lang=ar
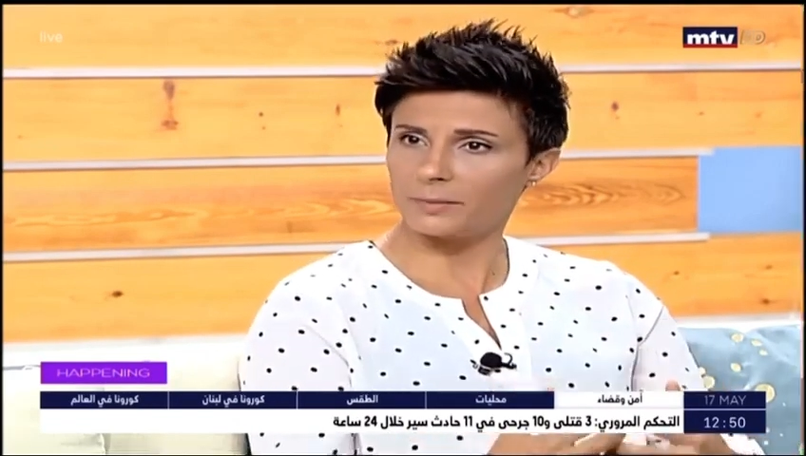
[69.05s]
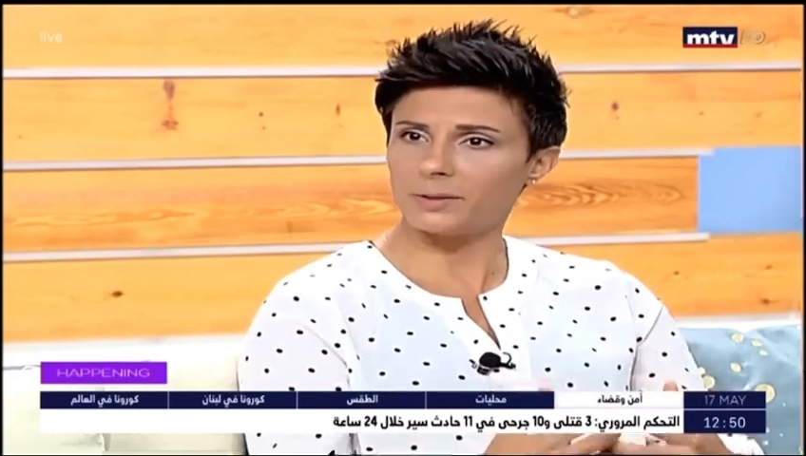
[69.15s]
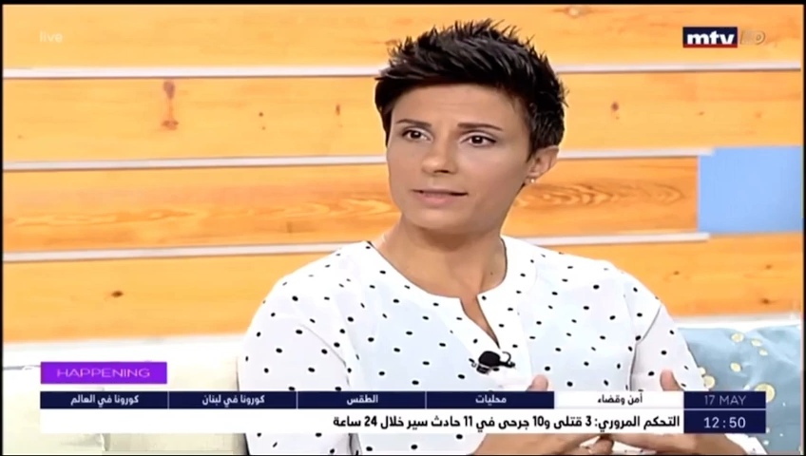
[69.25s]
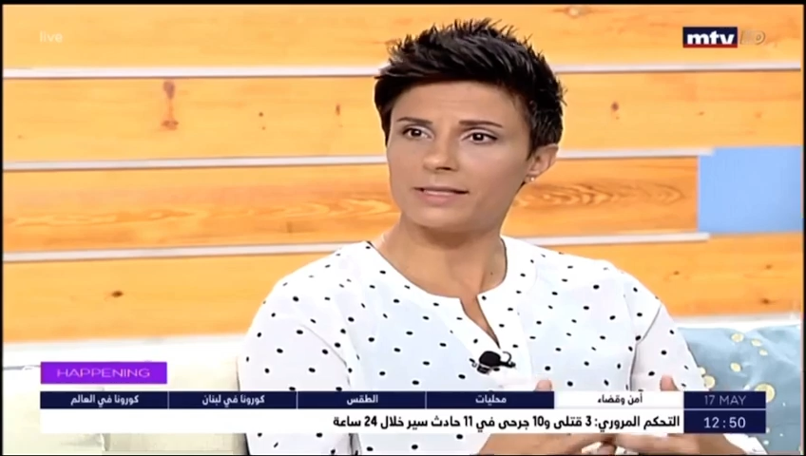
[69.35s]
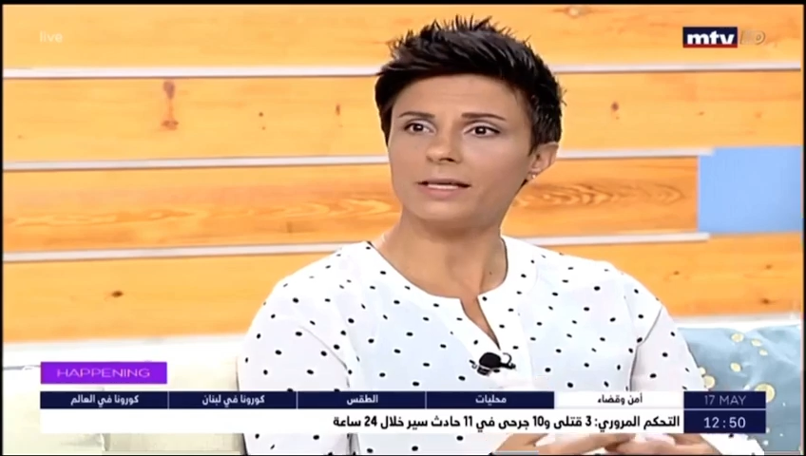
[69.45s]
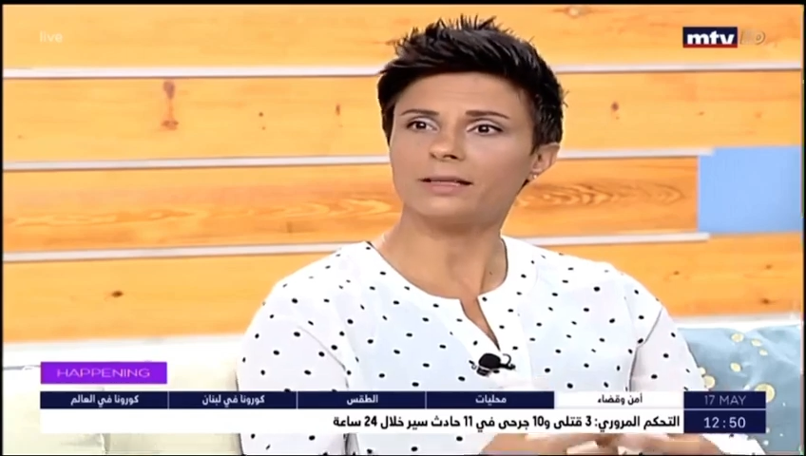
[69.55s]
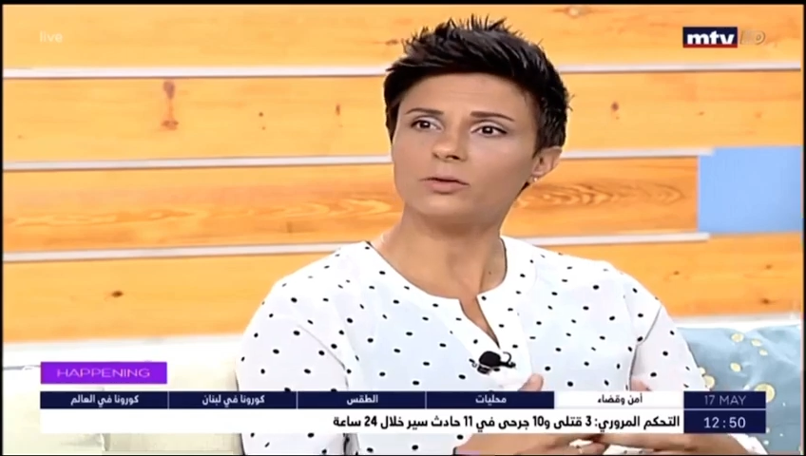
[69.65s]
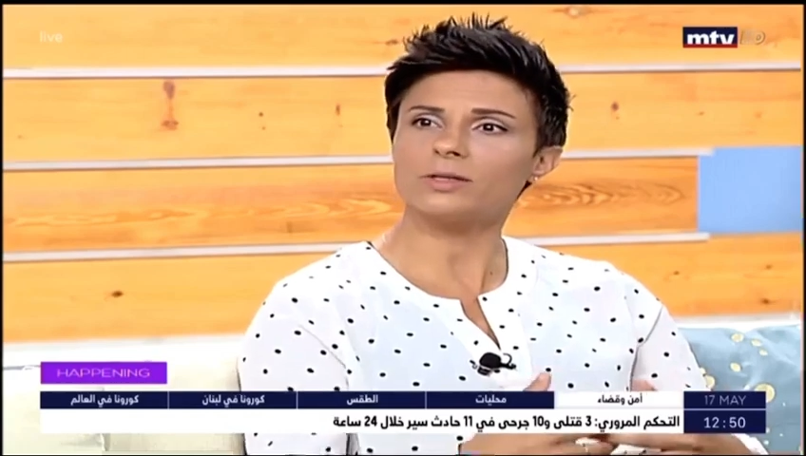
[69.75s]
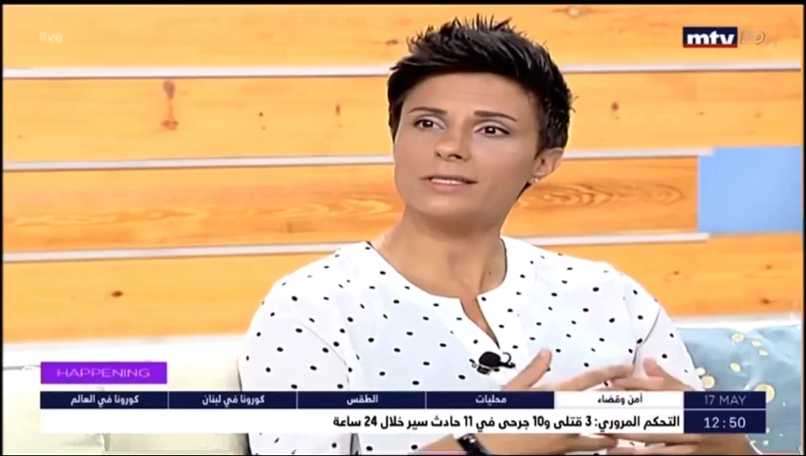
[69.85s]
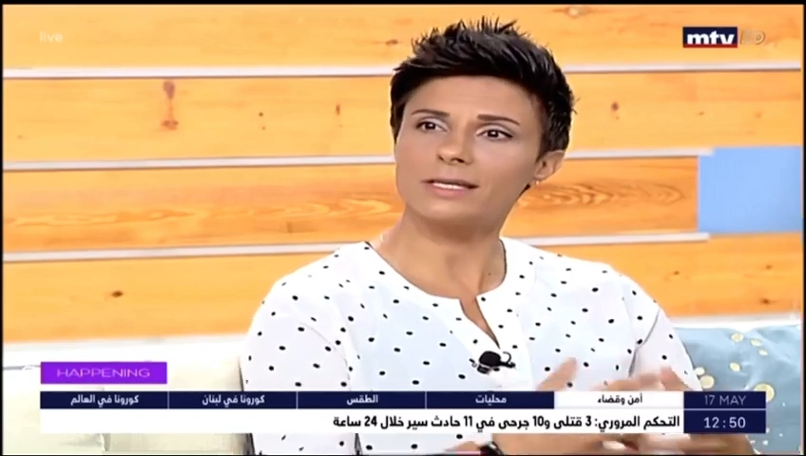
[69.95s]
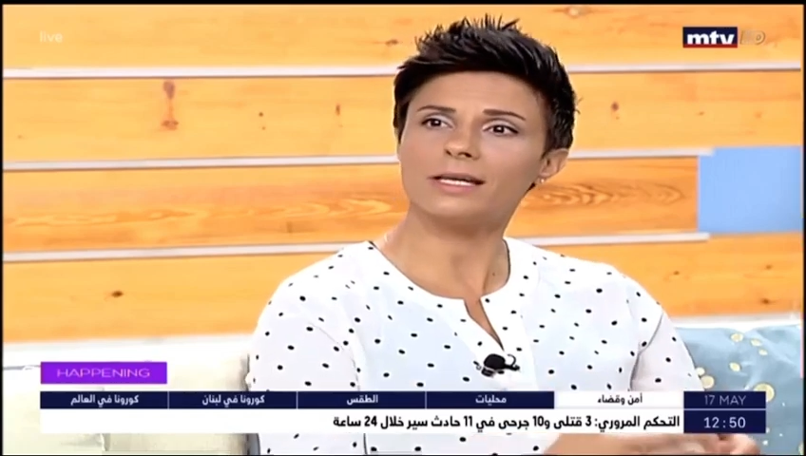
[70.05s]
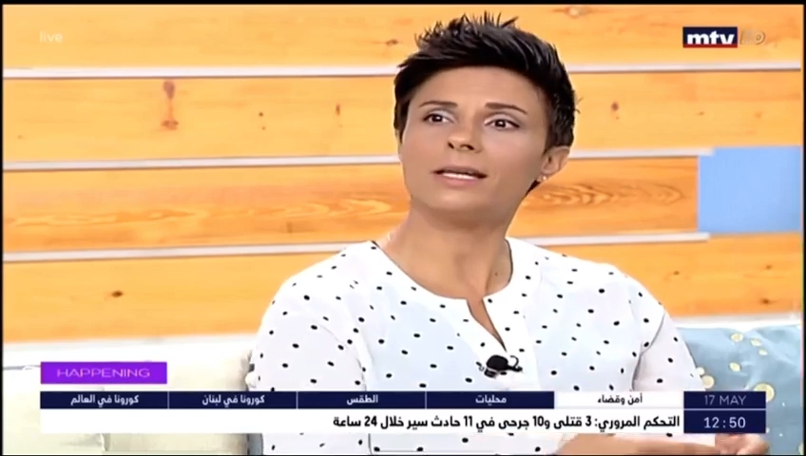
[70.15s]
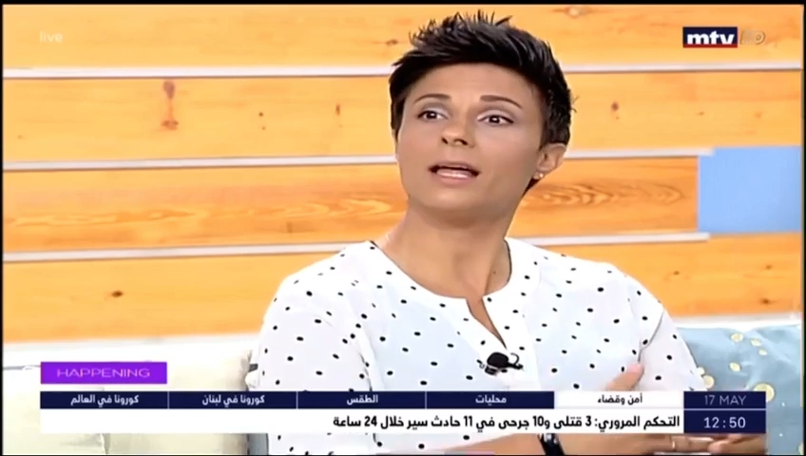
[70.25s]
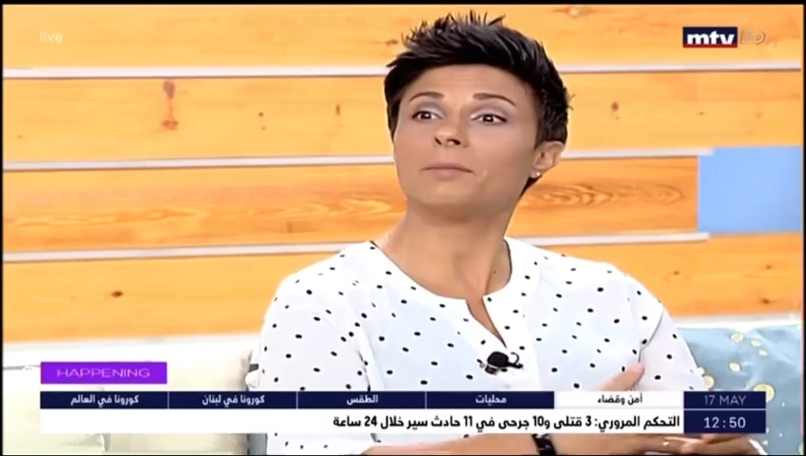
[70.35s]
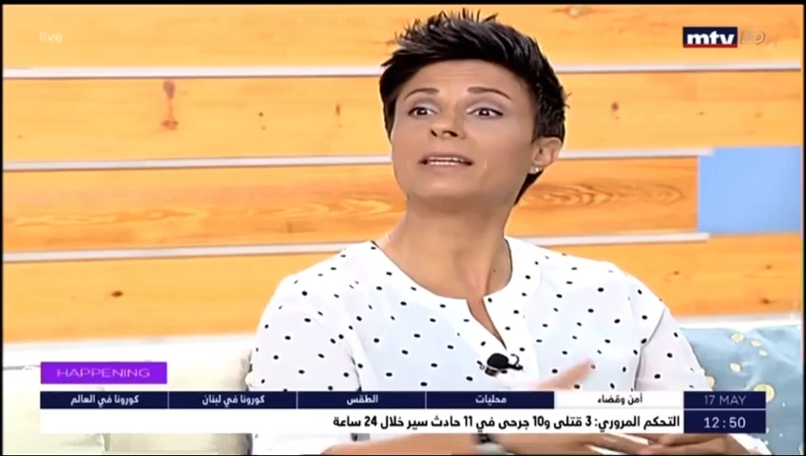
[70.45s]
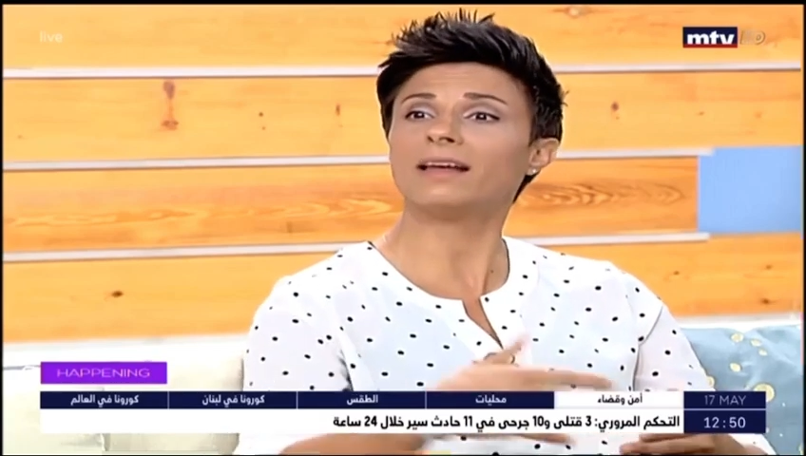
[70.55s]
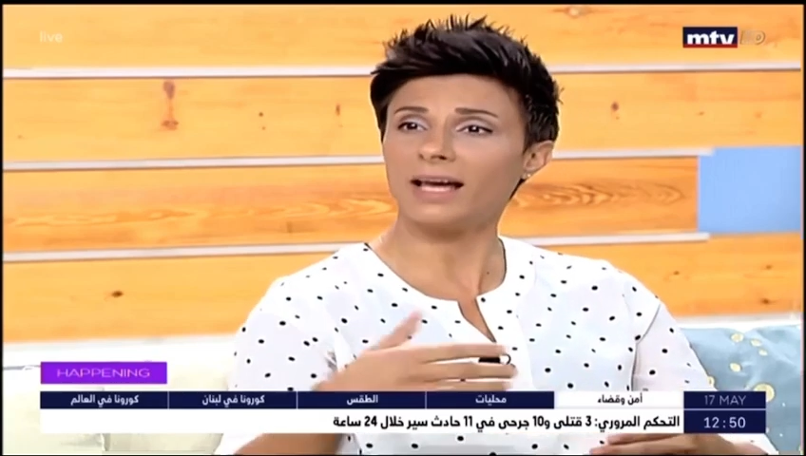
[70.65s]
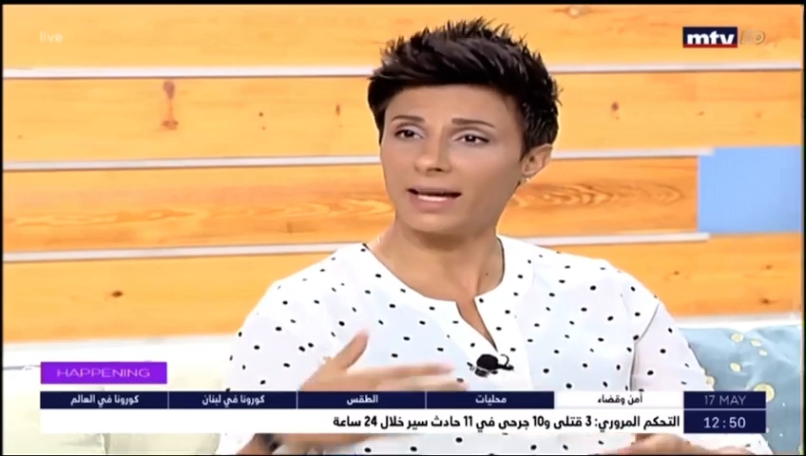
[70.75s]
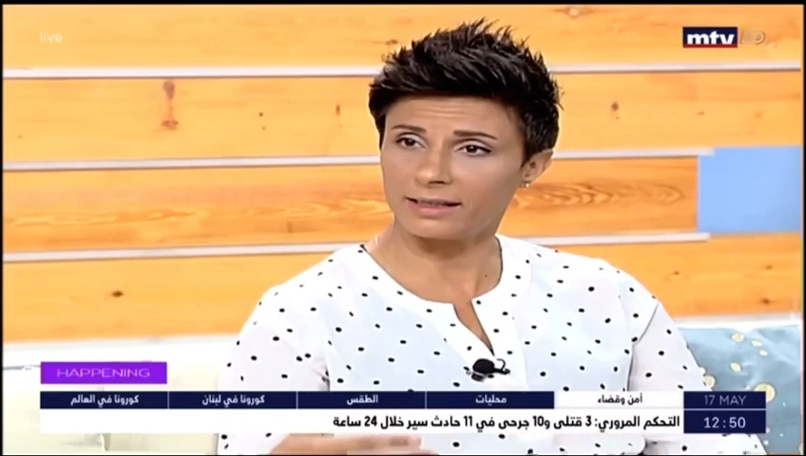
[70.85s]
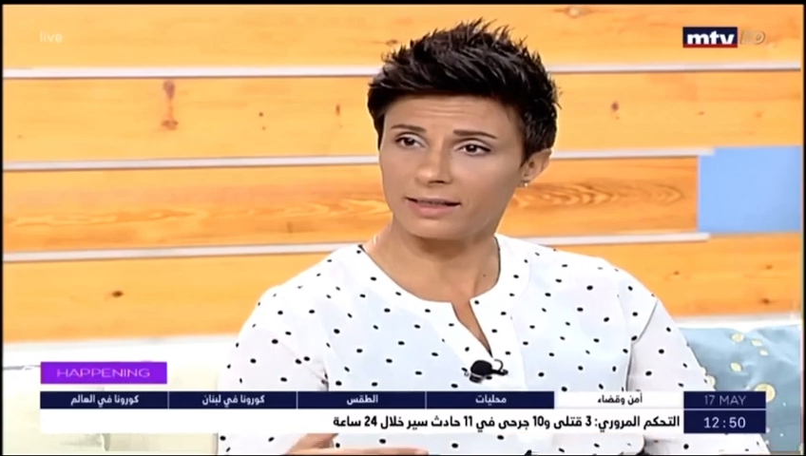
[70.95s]
اي بي دي عنده اسهال لمدى
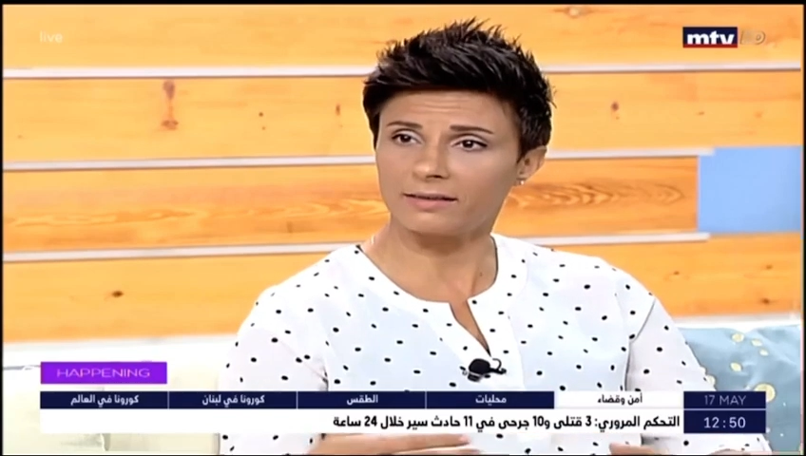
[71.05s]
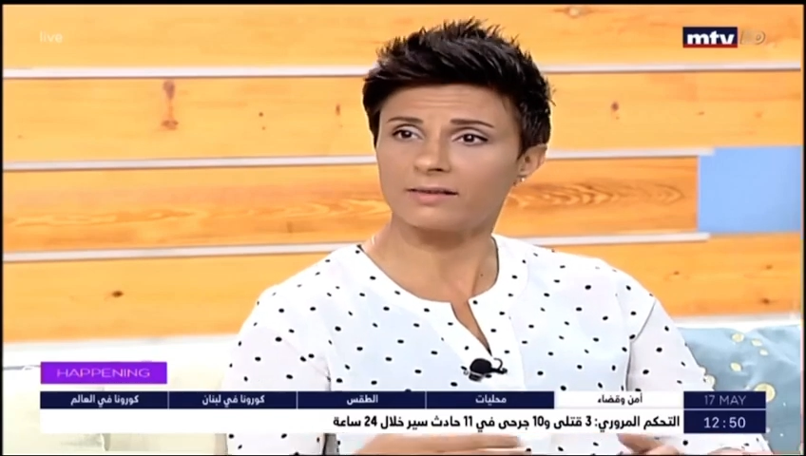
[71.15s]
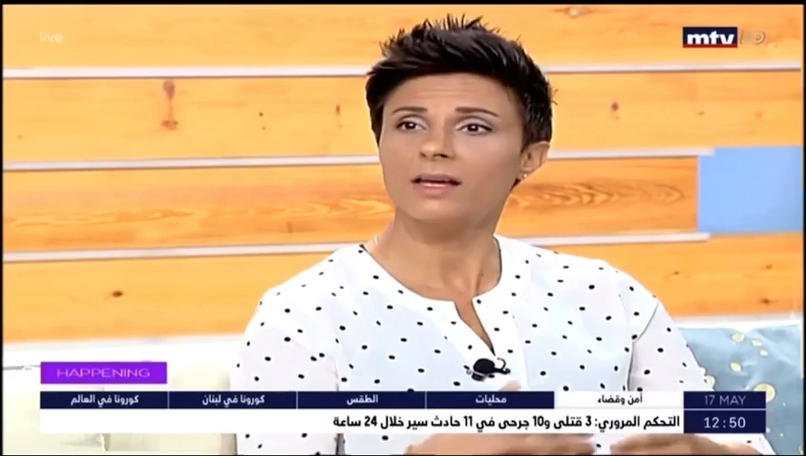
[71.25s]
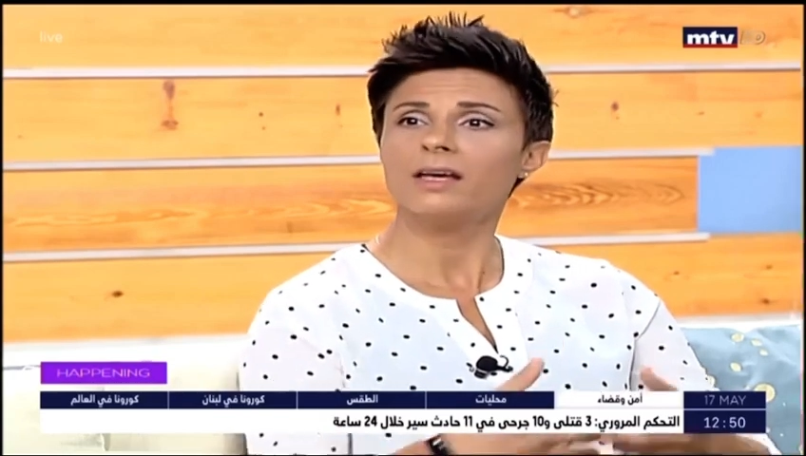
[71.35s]
الحياه